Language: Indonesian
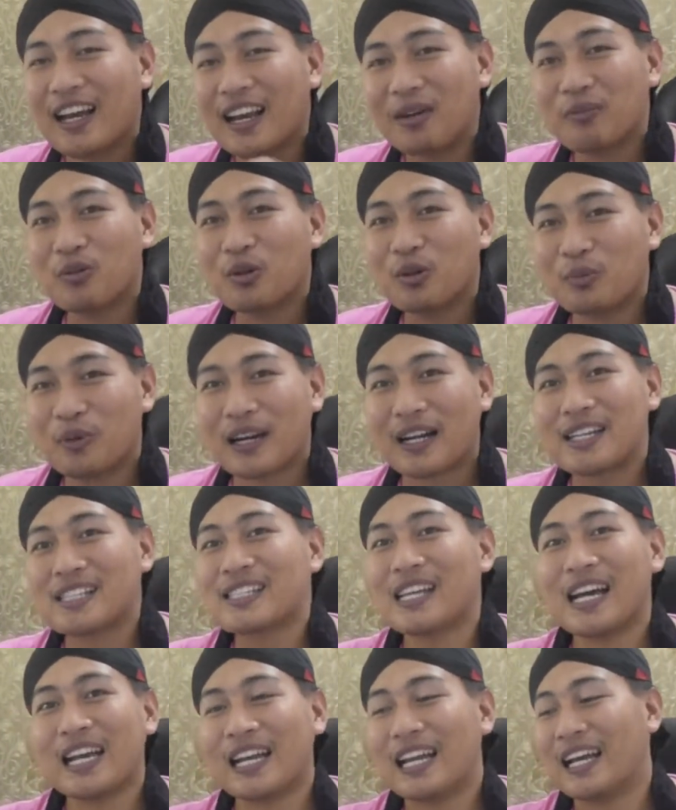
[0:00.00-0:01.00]
karena belum pernah ke
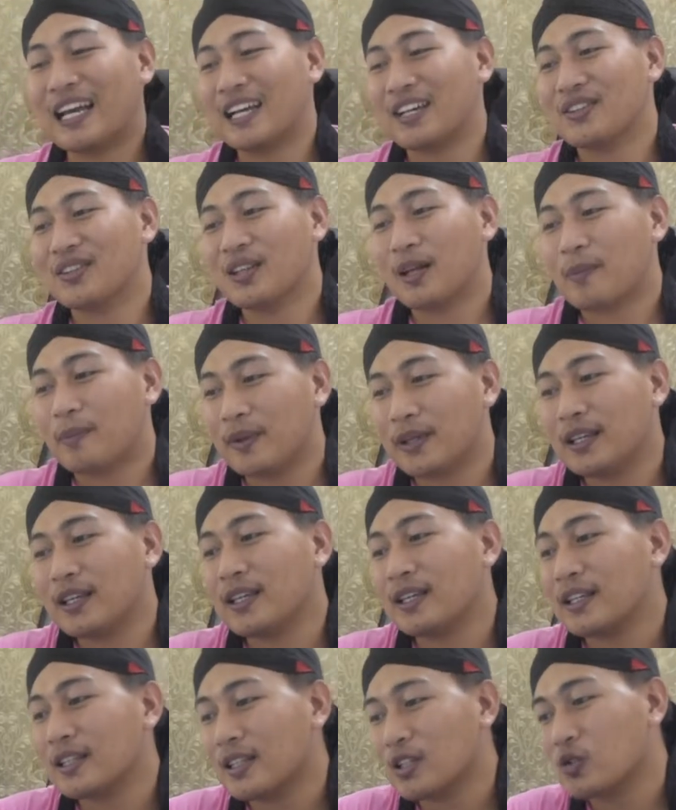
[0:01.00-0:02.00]
sana gitu
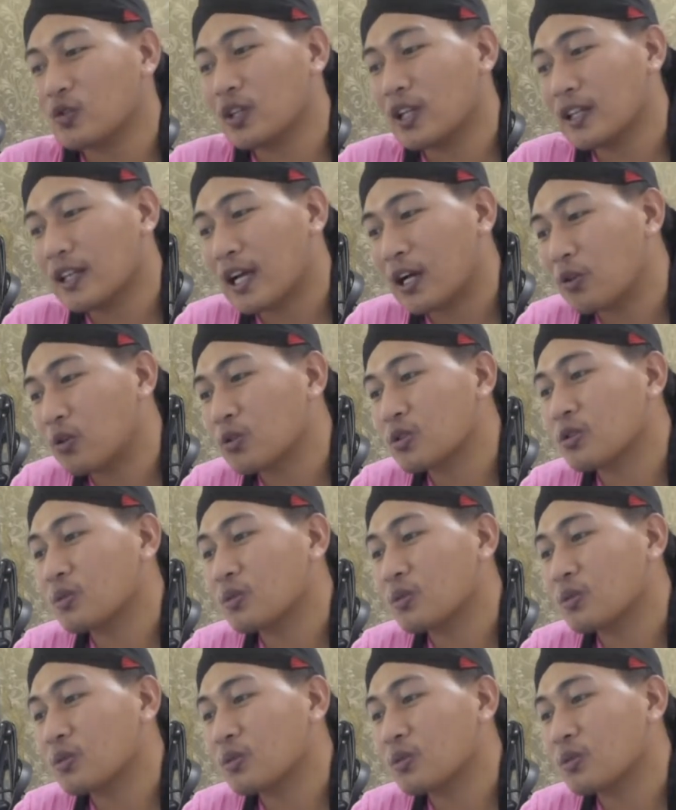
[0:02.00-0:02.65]
tapi kita sudah tahu